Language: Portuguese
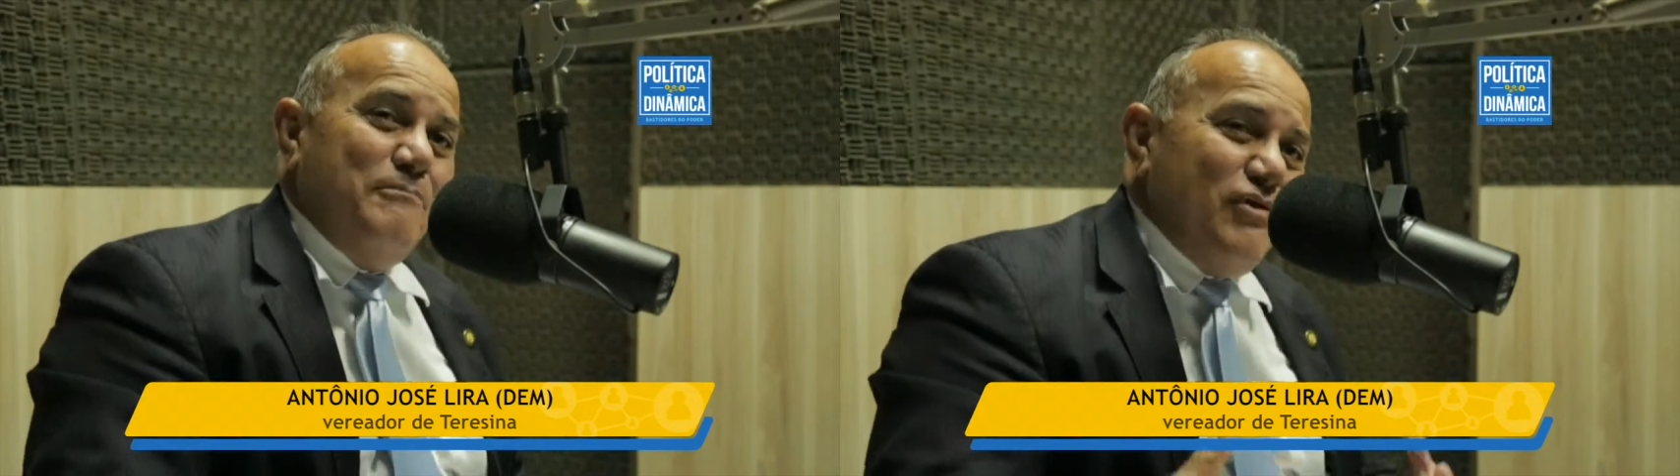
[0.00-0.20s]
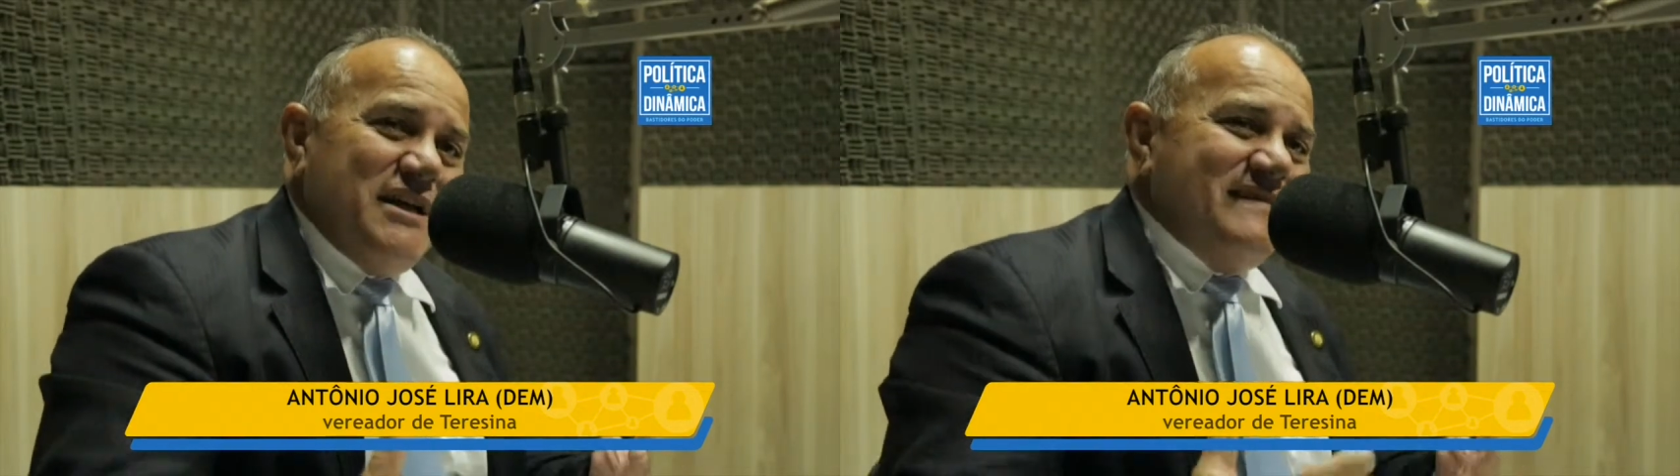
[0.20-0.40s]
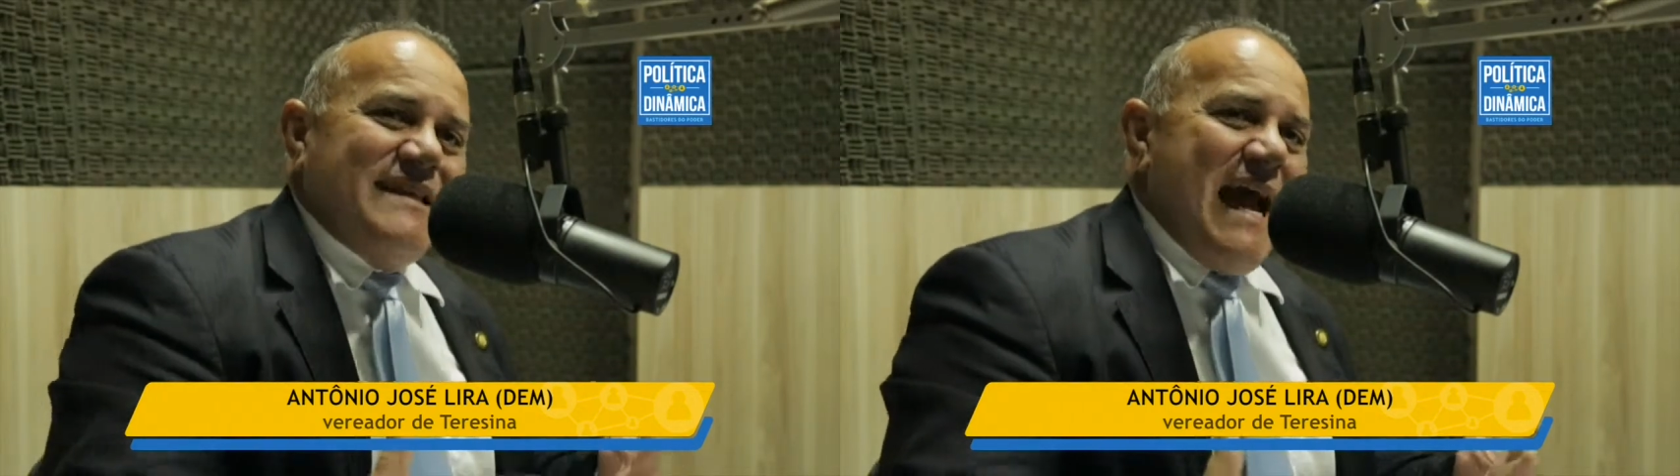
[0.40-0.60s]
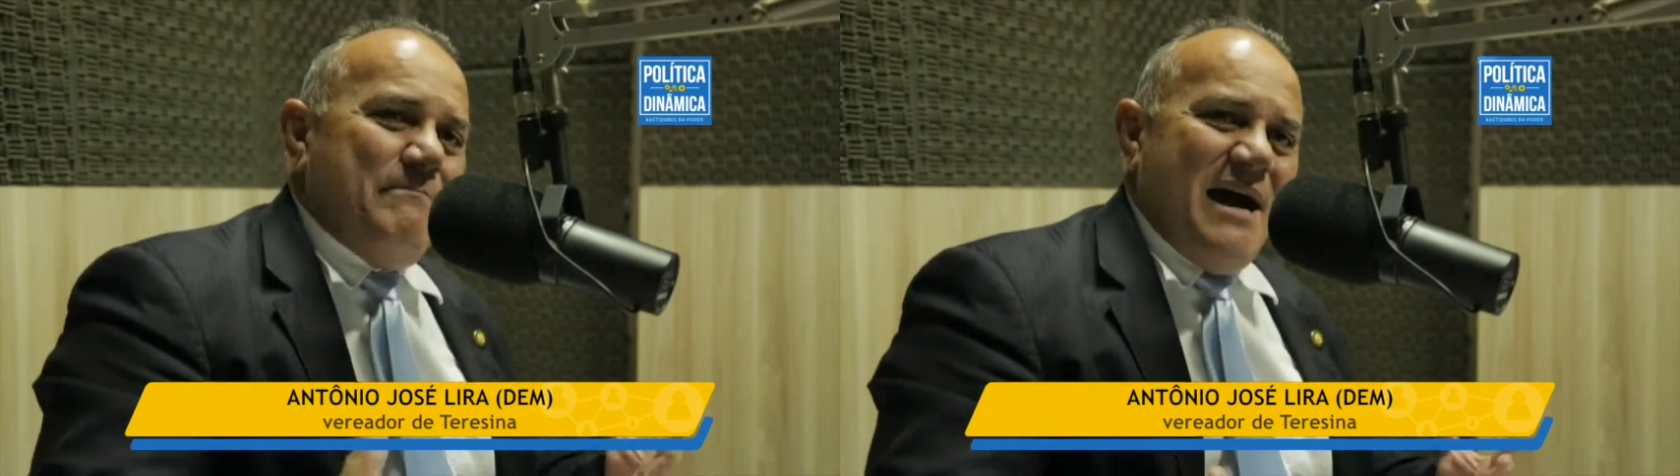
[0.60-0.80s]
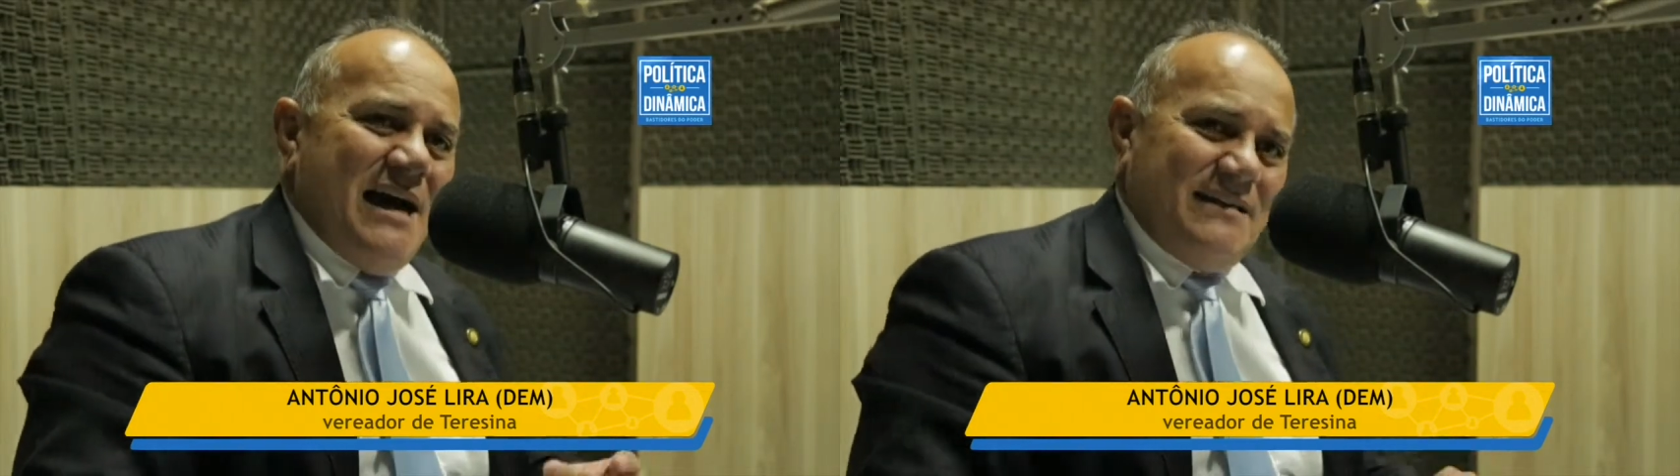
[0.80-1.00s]
Por isso que
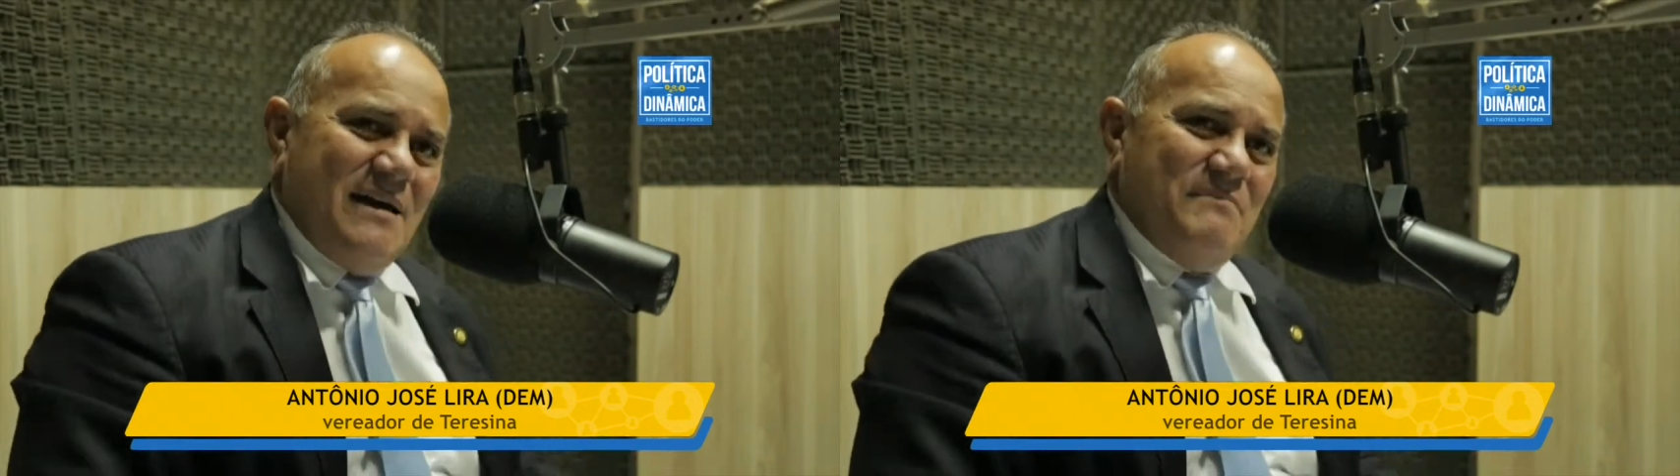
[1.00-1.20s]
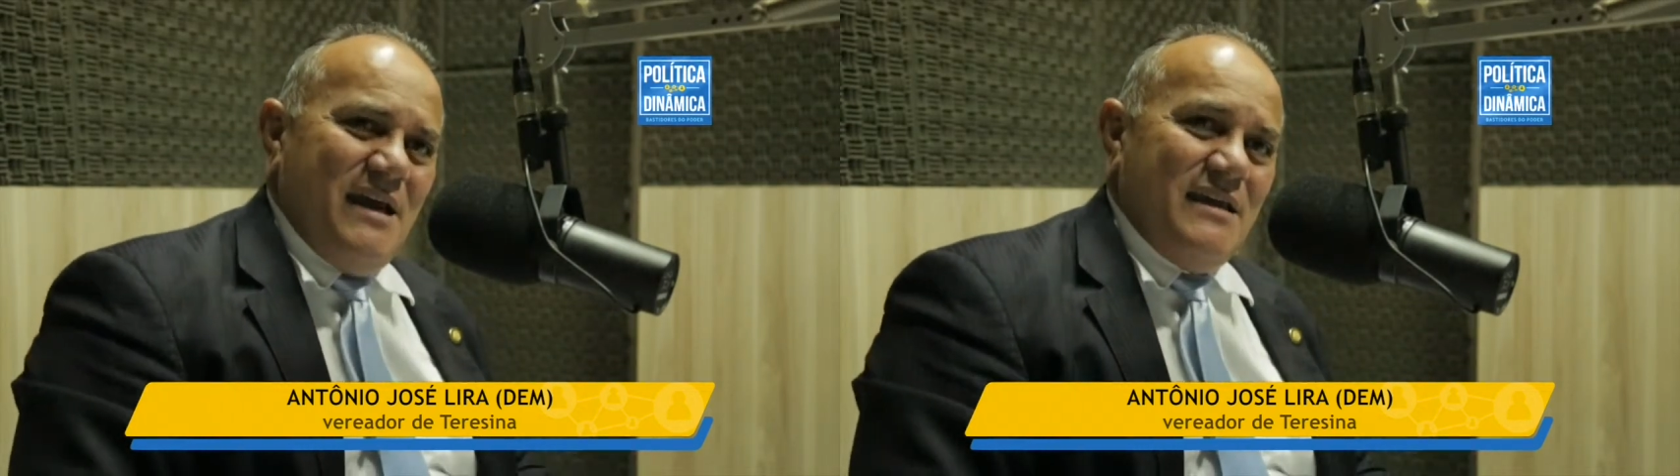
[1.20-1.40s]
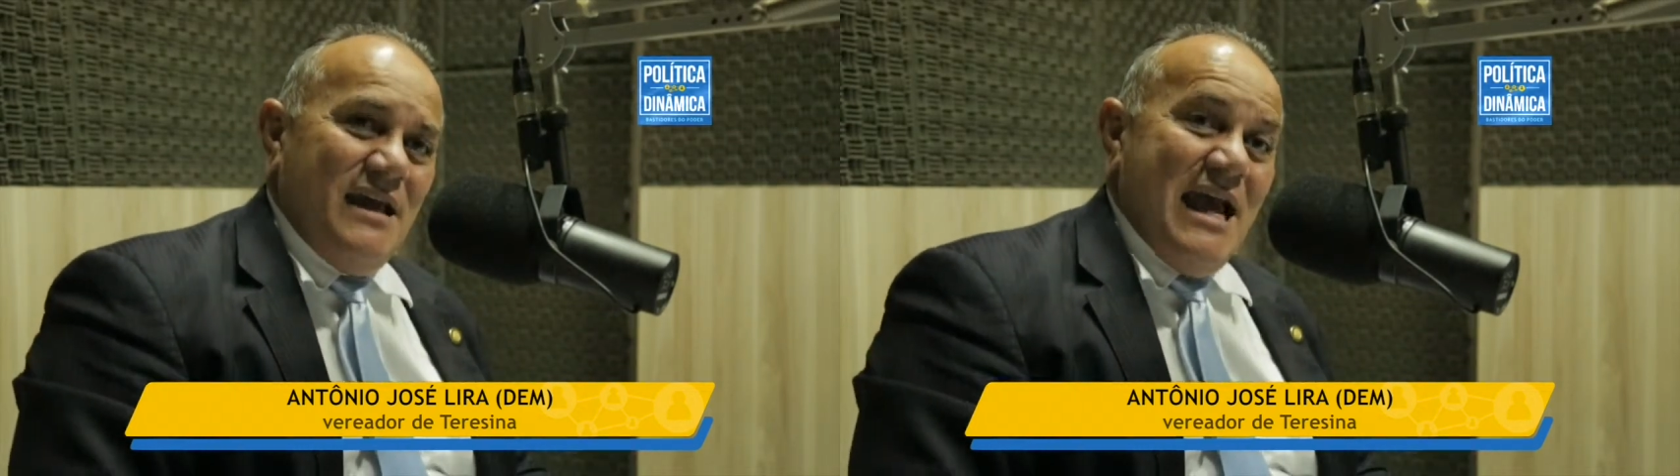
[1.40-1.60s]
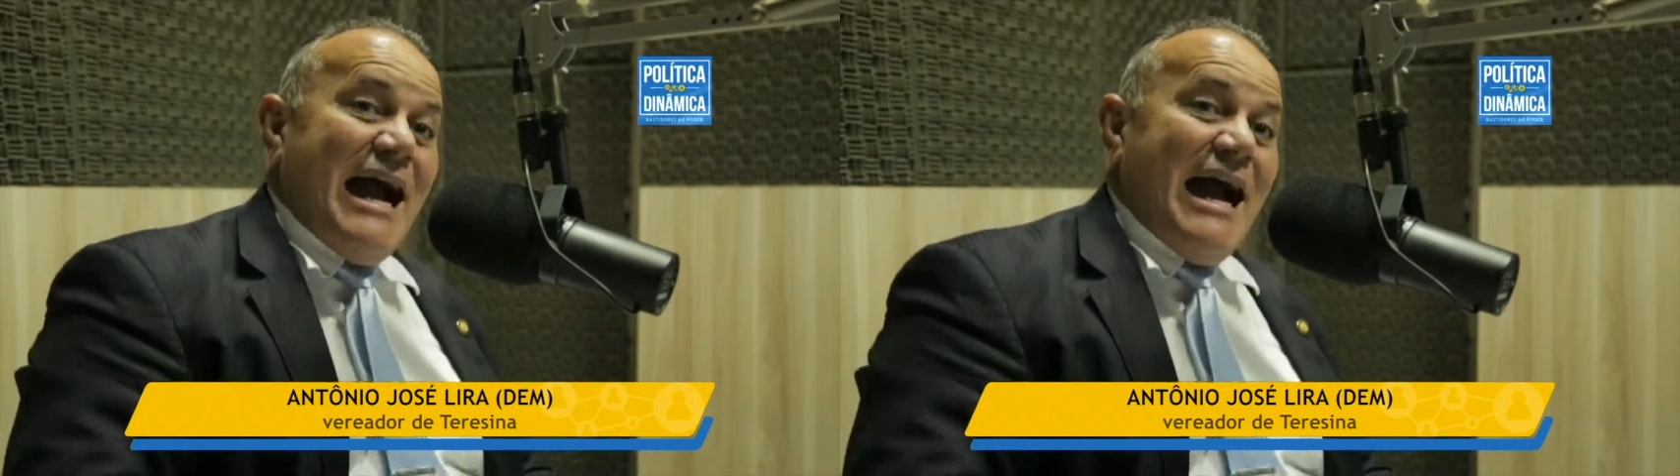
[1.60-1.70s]
amarra também.